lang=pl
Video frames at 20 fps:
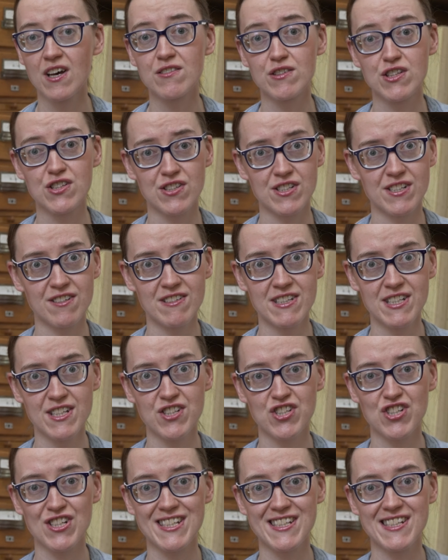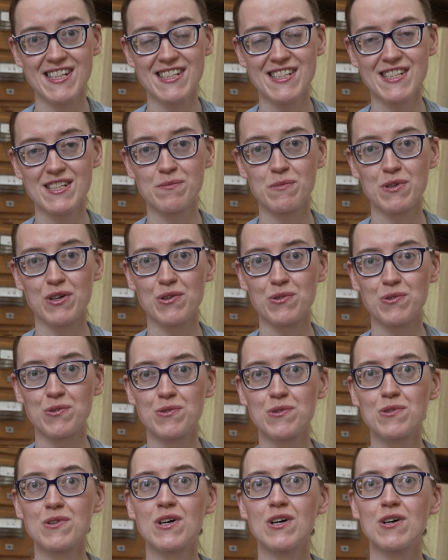W 1916
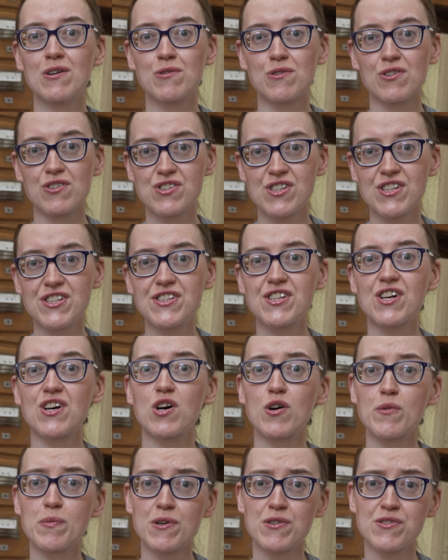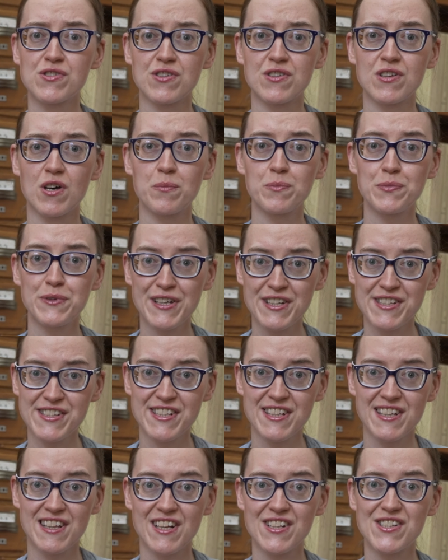roku uroczyście obchodzono
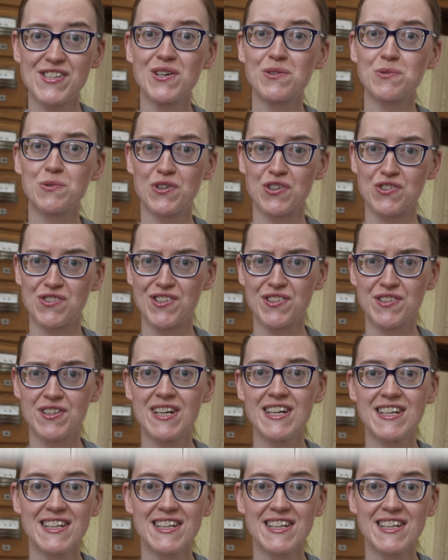500-lecie urodzin